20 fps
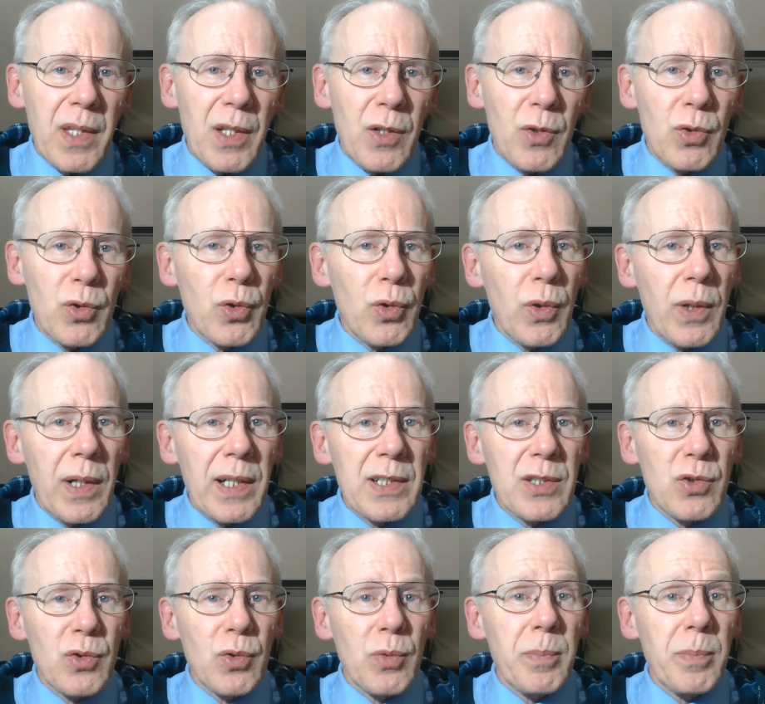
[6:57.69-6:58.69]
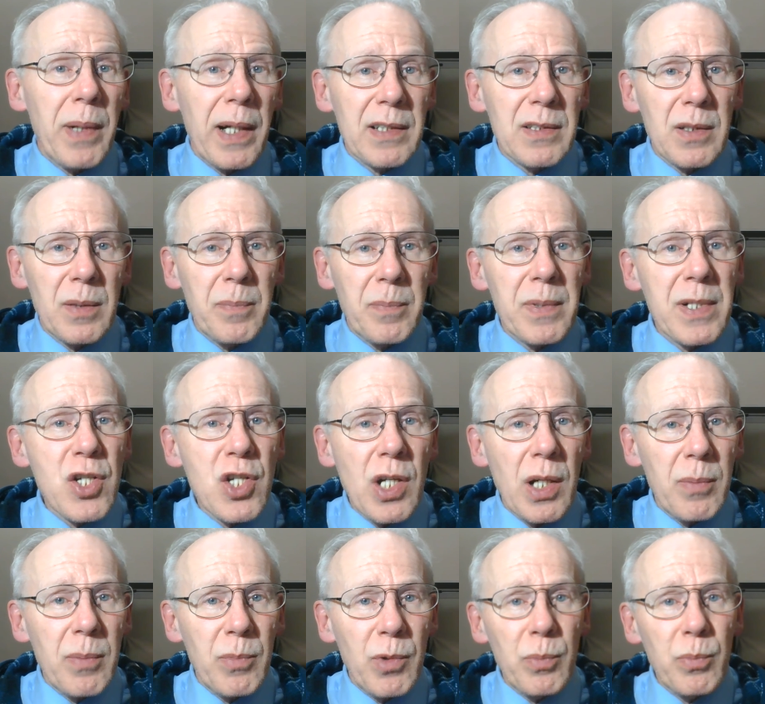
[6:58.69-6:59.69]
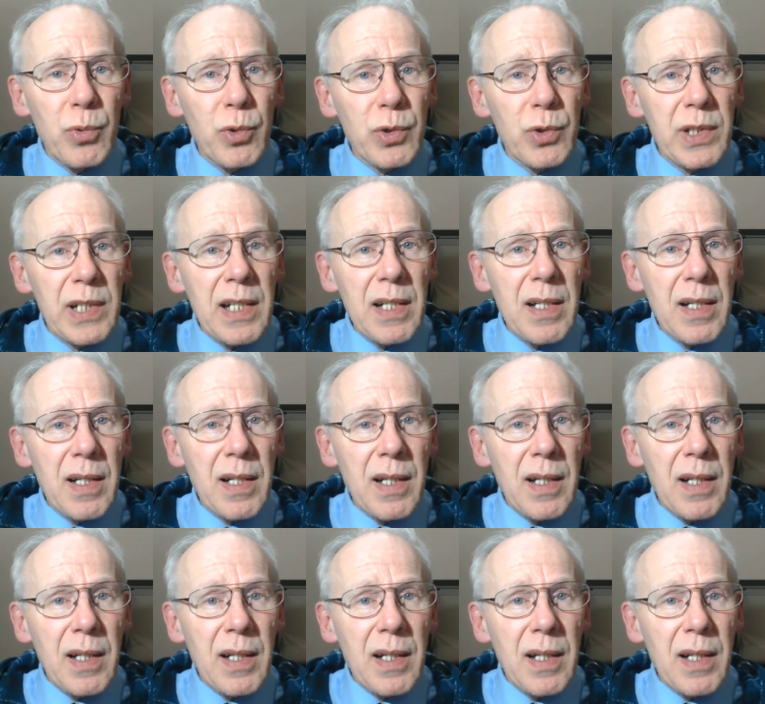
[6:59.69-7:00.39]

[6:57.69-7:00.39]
une coloration par exemple légèrement bleutée,